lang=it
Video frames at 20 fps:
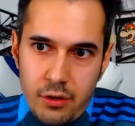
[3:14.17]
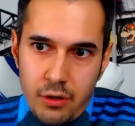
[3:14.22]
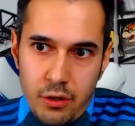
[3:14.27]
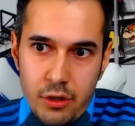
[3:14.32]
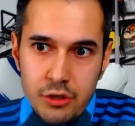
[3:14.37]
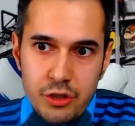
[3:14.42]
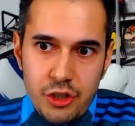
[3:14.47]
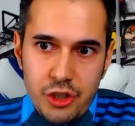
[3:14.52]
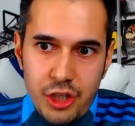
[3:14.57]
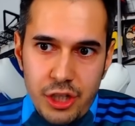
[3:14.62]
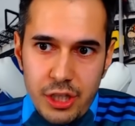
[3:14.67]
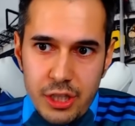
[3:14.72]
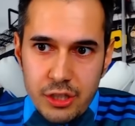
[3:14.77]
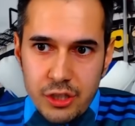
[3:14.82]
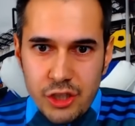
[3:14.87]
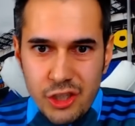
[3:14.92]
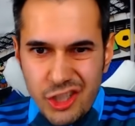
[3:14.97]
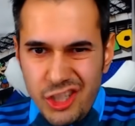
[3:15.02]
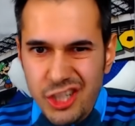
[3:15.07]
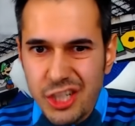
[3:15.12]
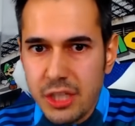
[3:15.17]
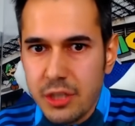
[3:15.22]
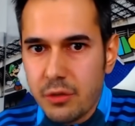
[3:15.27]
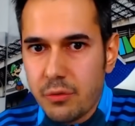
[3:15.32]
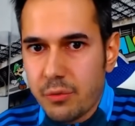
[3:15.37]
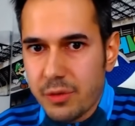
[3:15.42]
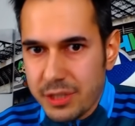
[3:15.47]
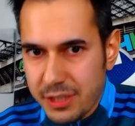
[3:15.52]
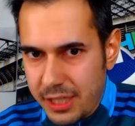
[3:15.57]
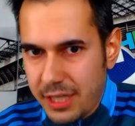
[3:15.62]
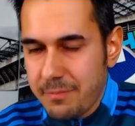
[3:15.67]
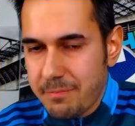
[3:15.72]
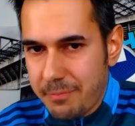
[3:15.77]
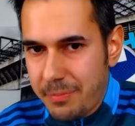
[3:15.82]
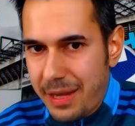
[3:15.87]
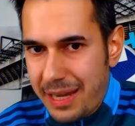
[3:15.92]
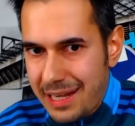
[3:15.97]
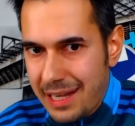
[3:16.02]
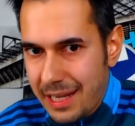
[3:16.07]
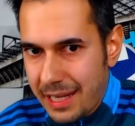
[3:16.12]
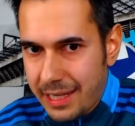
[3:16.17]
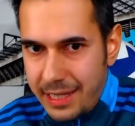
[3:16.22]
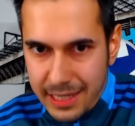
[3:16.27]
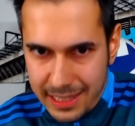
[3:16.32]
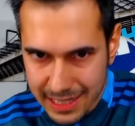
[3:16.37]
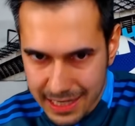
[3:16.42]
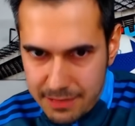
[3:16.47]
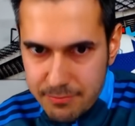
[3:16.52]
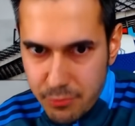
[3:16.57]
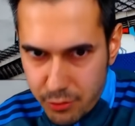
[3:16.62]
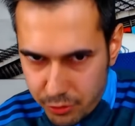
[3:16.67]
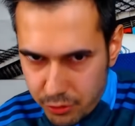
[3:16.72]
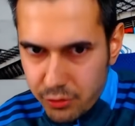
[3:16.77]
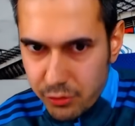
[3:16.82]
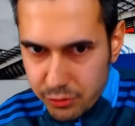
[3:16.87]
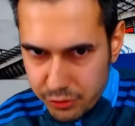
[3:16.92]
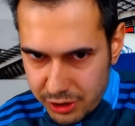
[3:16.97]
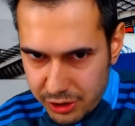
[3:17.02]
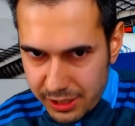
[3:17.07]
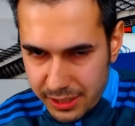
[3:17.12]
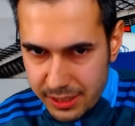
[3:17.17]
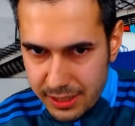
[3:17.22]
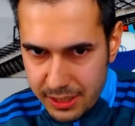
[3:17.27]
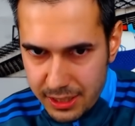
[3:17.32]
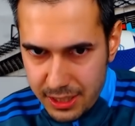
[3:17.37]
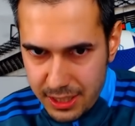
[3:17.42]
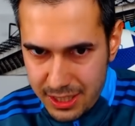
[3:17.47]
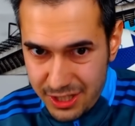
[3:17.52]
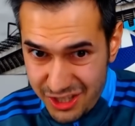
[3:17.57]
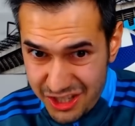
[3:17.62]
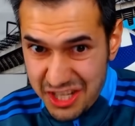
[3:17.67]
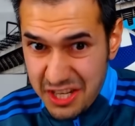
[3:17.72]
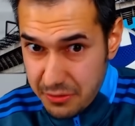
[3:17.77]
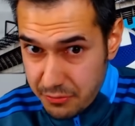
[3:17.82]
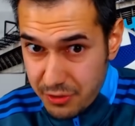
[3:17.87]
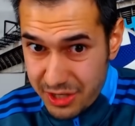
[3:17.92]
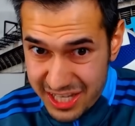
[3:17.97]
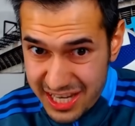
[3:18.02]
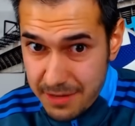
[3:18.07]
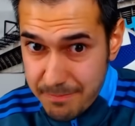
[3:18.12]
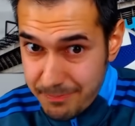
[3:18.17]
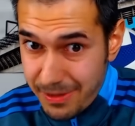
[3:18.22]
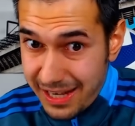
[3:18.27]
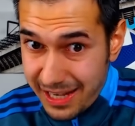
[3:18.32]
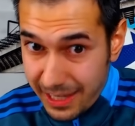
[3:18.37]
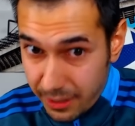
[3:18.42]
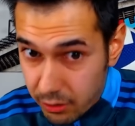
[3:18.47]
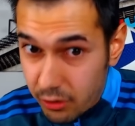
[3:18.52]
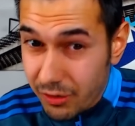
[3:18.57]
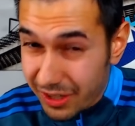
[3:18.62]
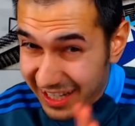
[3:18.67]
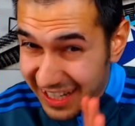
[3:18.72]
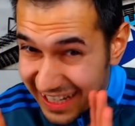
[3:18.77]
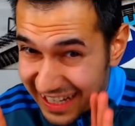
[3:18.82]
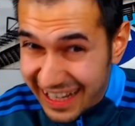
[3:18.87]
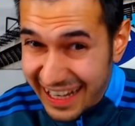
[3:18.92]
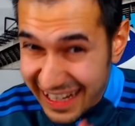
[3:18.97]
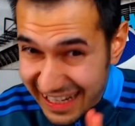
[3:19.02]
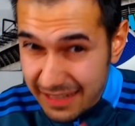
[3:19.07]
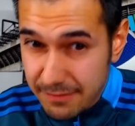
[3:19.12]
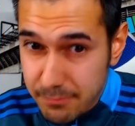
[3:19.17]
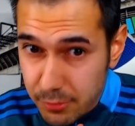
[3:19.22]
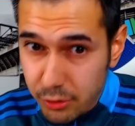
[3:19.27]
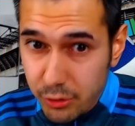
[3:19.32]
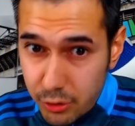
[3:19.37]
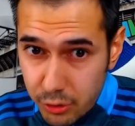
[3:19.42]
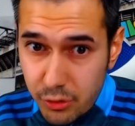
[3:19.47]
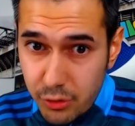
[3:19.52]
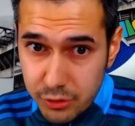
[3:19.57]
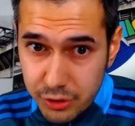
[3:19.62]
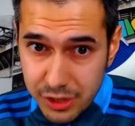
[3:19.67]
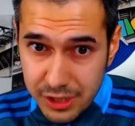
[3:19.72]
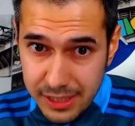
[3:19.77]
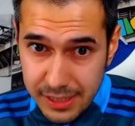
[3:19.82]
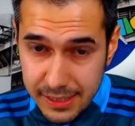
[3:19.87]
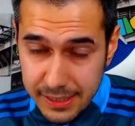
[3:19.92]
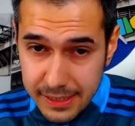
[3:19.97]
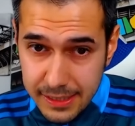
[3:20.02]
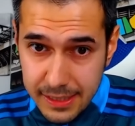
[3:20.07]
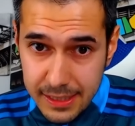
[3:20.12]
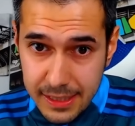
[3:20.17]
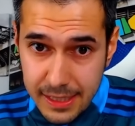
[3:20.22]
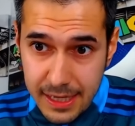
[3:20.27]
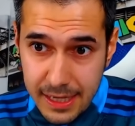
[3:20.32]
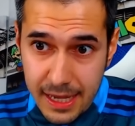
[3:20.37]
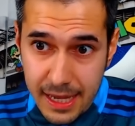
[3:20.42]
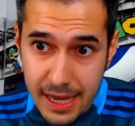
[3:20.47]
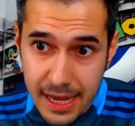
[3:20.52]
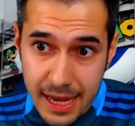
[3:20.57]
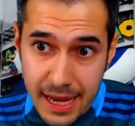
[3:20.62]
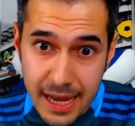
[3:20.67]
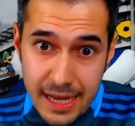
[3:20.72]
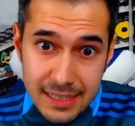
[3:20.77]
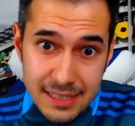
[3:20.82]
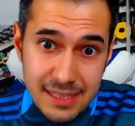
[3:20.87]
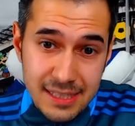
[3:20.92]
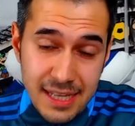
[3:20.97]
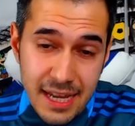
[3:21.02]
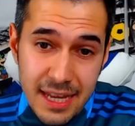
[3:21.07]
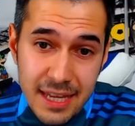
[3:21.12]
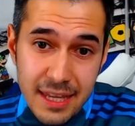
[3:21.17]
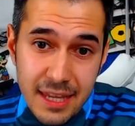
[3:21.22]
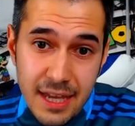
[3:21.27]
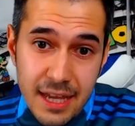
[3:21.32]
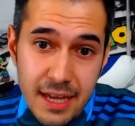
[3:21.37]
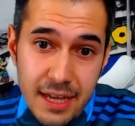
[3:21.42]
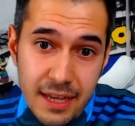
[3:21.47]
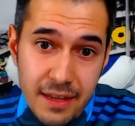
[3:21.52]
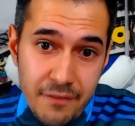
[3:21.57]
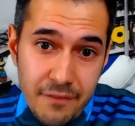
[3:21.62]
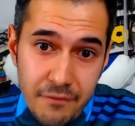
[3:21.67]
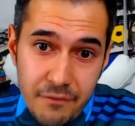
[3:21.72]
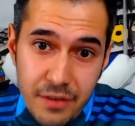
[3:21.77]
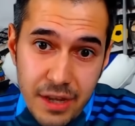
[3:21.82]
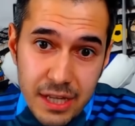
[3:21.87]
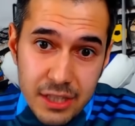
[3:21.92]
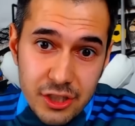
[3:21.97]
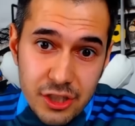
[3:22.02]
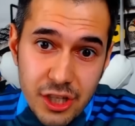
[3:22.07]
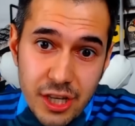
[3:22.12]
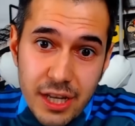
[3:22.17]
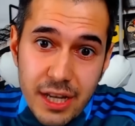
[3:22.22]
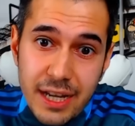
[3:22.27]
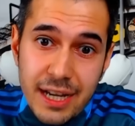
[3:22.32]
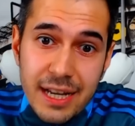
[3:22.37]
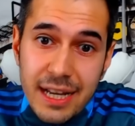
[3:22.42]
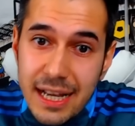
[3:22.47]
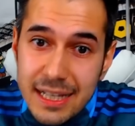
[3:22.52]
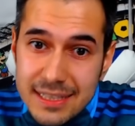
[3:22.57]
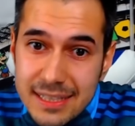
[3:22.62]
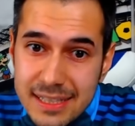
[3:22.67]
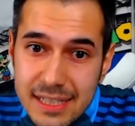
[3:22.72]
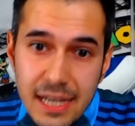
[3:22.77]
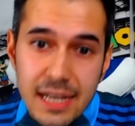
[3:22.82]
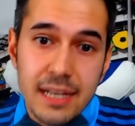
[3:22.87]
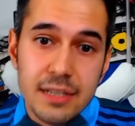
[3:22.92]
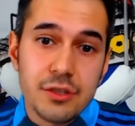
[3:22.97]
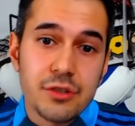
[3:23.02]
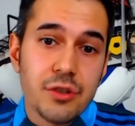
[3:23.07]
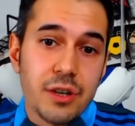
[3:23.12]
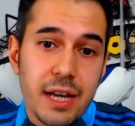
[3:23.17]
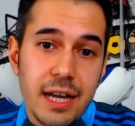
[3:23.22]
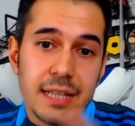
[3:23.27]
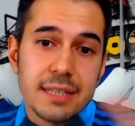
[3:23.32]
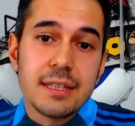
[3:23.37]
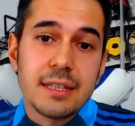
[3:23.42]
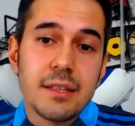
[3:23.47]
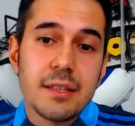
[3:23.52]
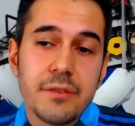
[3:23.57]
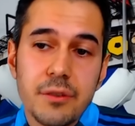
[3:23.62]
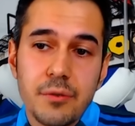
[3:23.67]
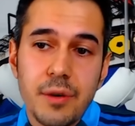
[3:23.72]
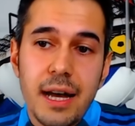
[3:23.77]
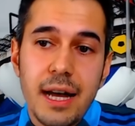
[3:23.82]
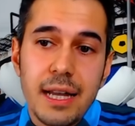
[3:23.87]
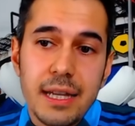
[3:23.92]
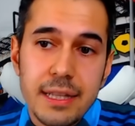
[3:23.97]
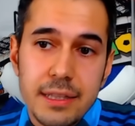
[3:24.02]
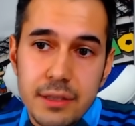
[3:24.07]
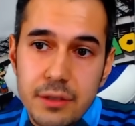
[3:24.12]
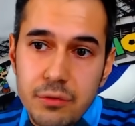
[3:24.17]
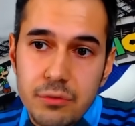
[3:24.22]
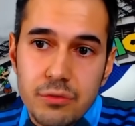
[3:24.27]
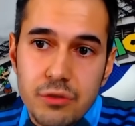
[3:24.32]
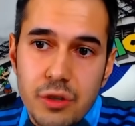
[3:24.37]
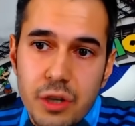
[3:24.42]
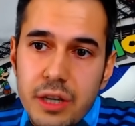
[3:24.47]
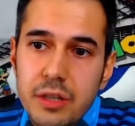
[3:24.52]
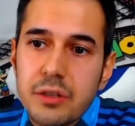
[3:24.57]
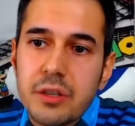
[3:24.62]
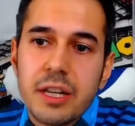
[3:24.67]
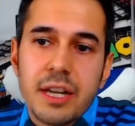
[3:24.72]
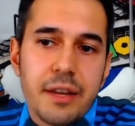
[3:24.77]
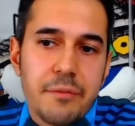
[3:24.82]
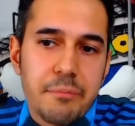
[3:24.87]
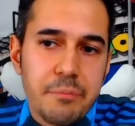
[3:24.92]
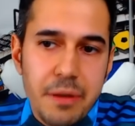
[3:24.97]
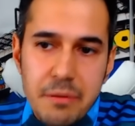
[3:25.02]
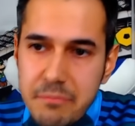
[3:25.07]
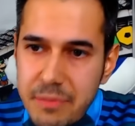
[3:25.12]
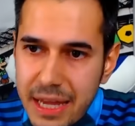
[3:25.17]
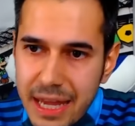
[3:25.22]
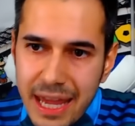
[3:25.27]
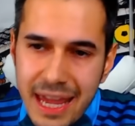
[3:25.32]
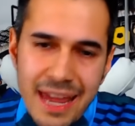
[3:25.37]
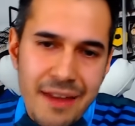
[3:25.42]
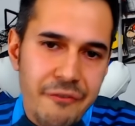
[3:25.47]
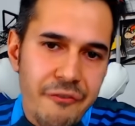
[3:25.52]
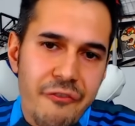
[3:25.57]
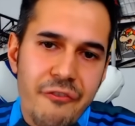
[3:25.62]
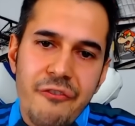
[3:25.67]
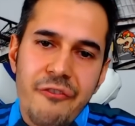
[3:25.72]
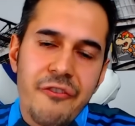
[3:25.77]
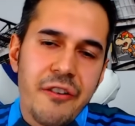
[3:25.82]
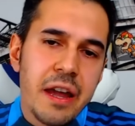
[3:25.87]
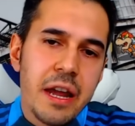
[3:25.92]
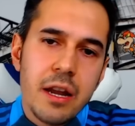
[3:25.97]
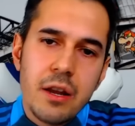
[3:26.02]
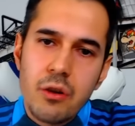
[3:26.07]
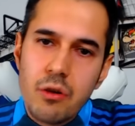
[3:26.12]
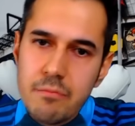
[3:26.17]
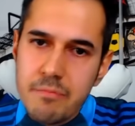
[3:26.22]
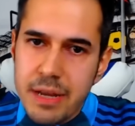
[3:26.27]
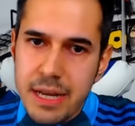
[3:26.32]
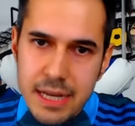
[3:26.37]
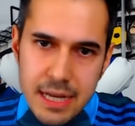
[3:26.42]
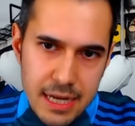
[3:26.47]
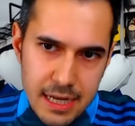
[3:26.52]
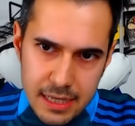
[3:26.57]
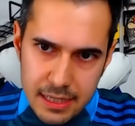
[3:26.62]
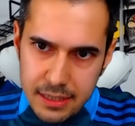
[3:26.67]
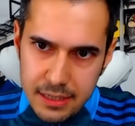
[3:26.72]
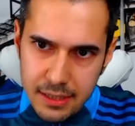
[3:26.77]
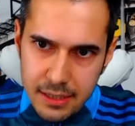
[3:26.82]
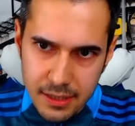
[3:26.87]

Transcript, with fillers: Oggi 5-6 palle clamorose 5-6 palle gol clamorose e segna invece grazie alla giocata individuale di un giocatore che per me è fenomenale.